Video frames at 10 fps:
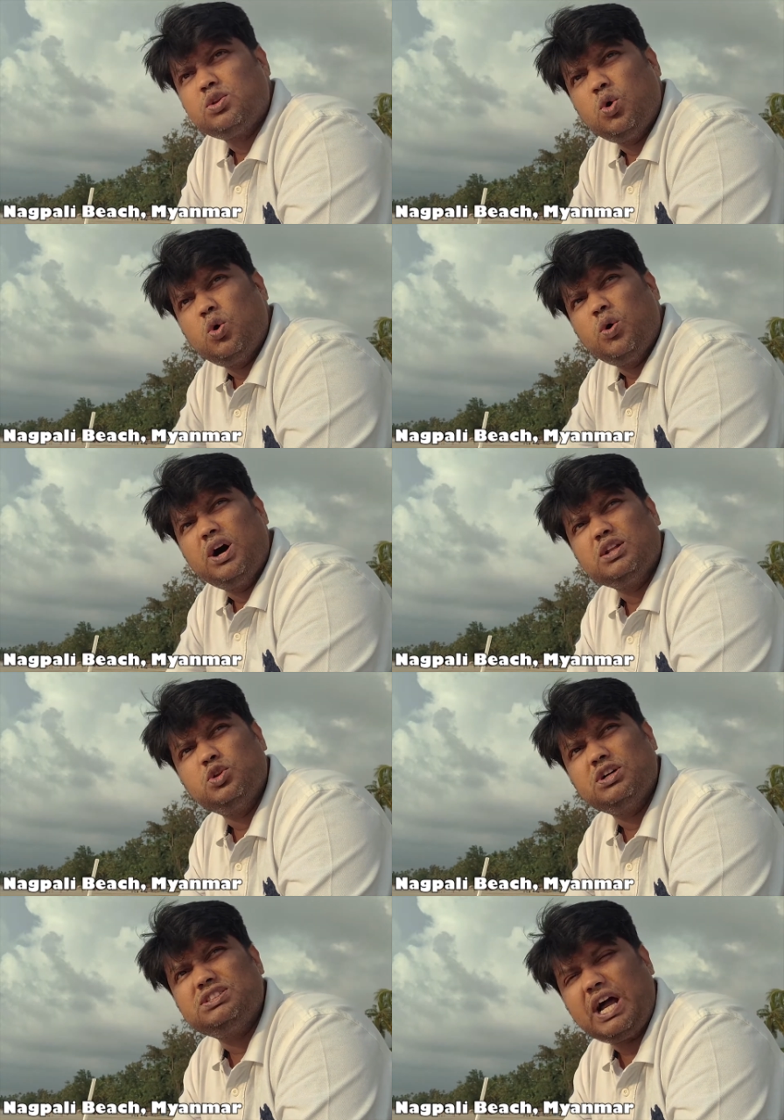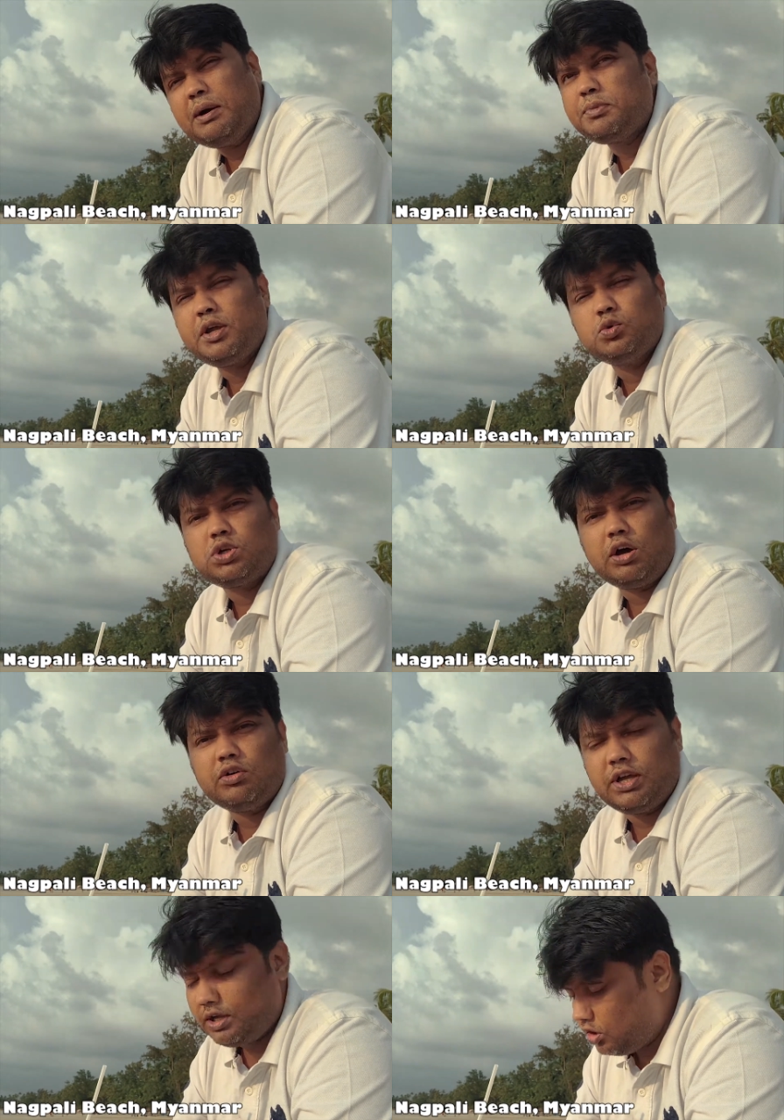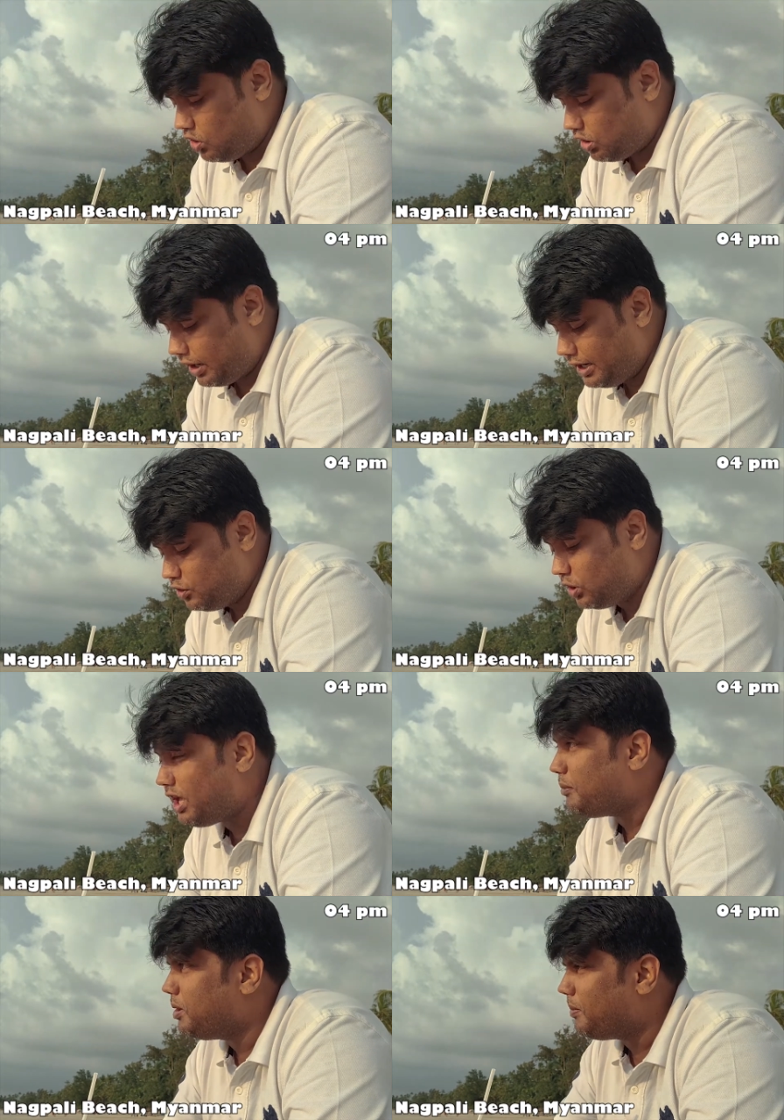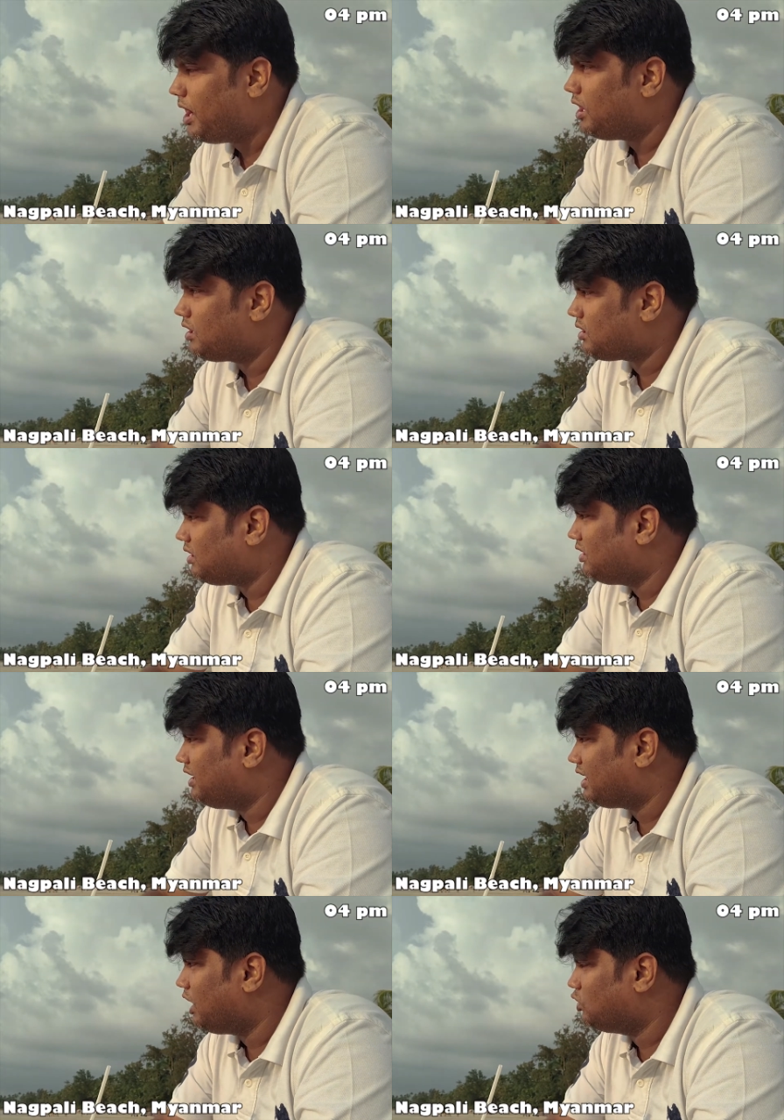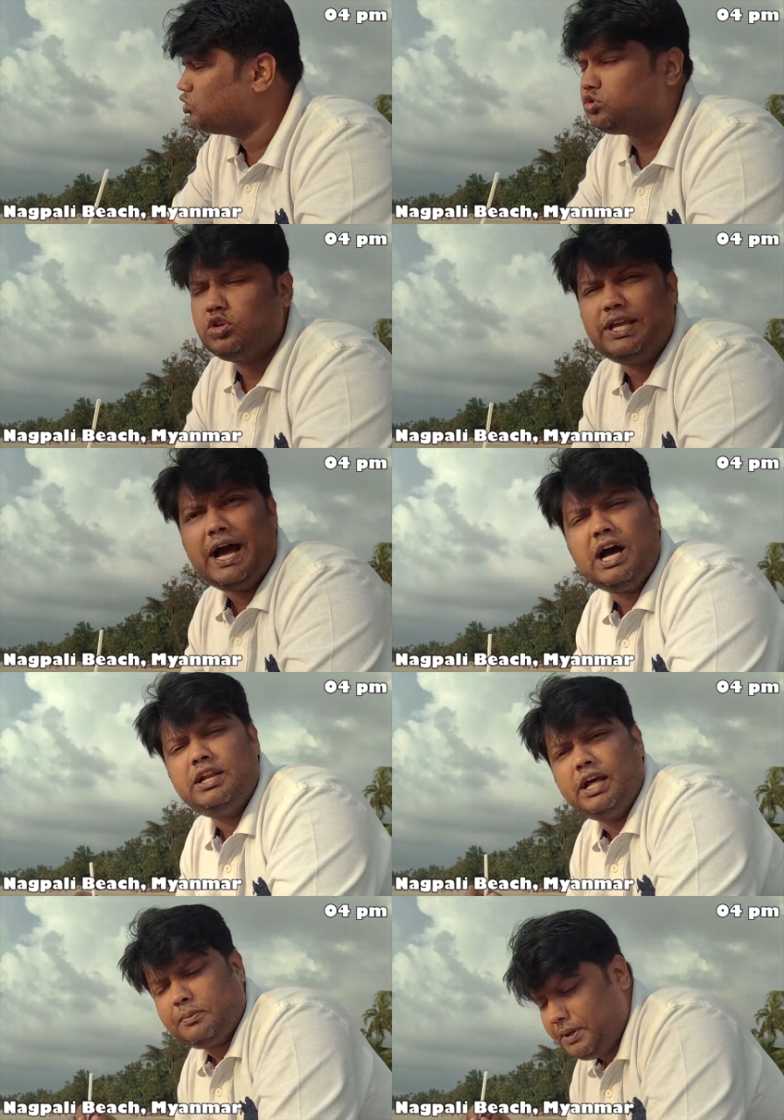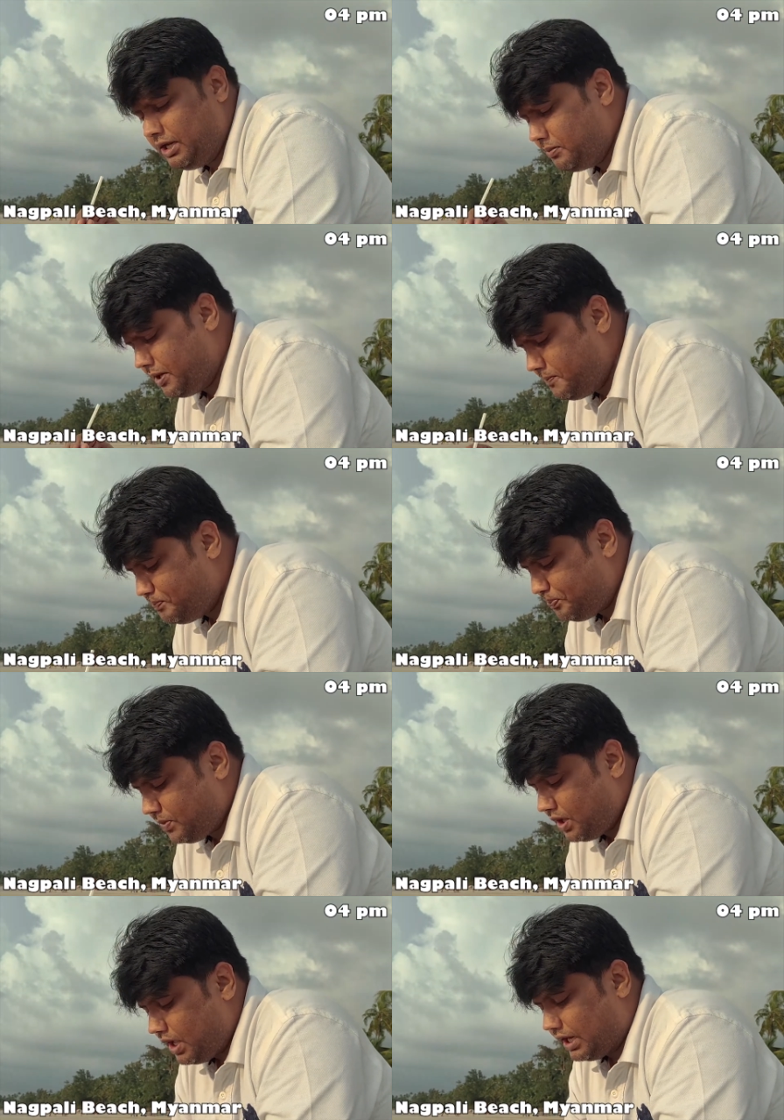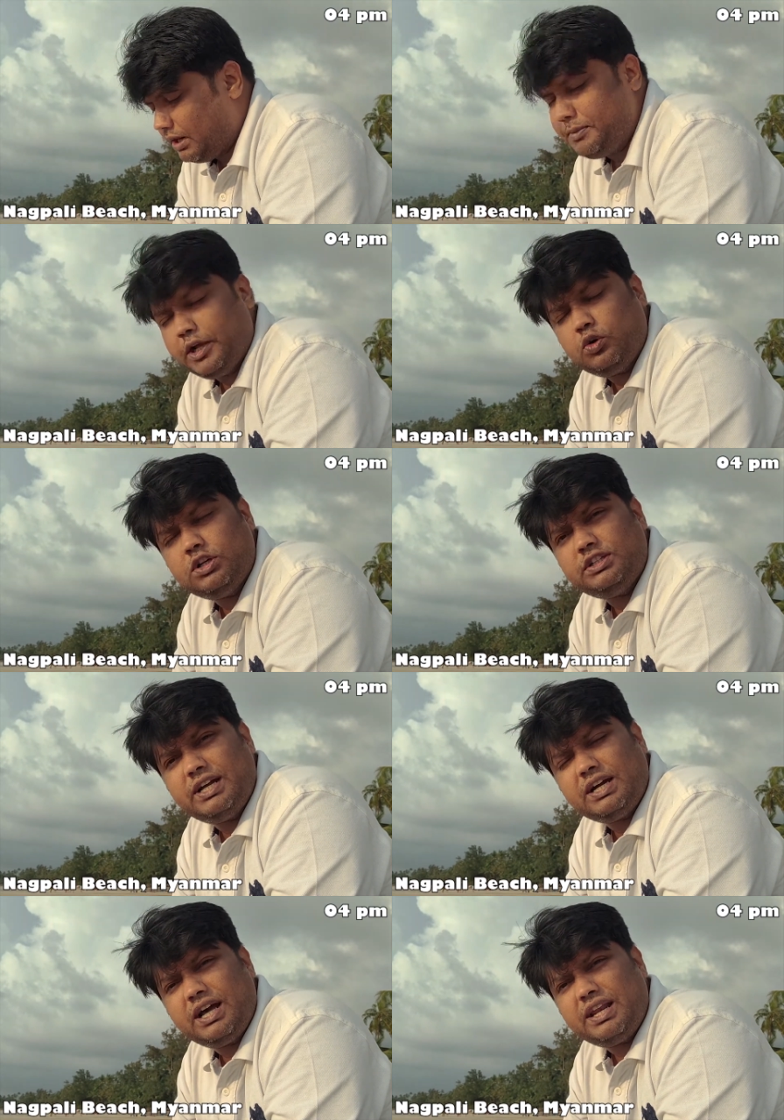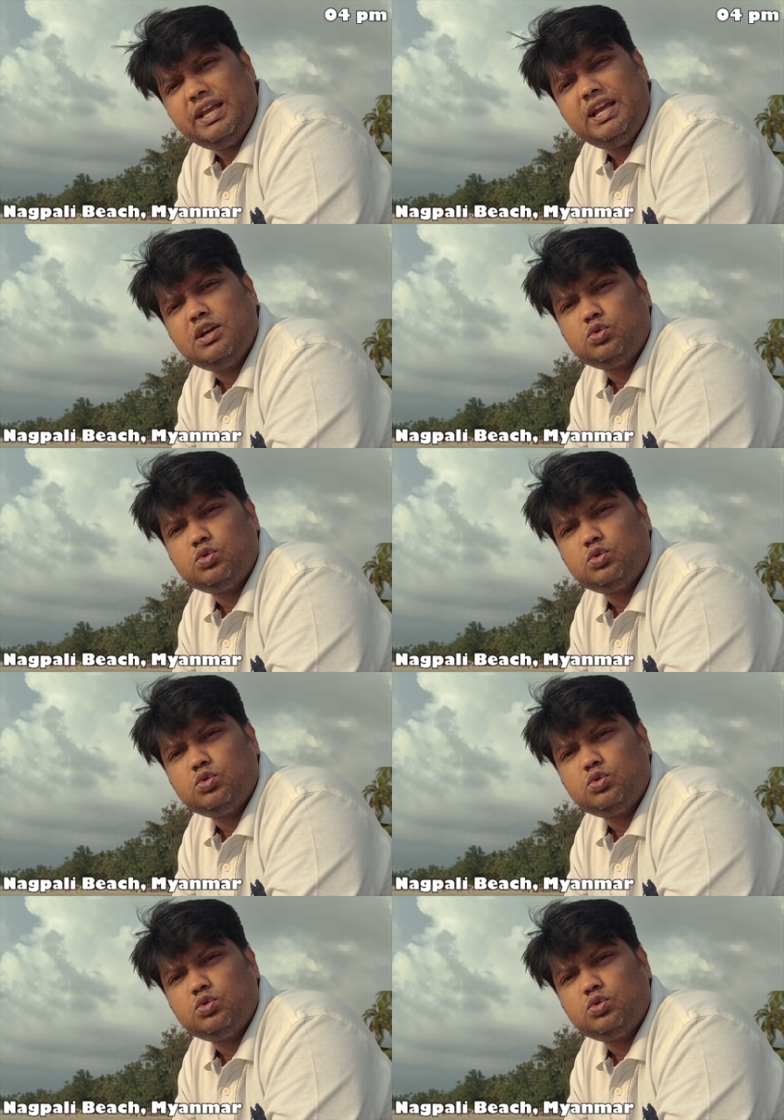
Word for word: तो शाम के ही उठा हूँ यार और रेडी होके अभी बाहर निकला हूँ तो यहाँ नकपली पे अगर आप देखोगे तो यहाँ करने के लिए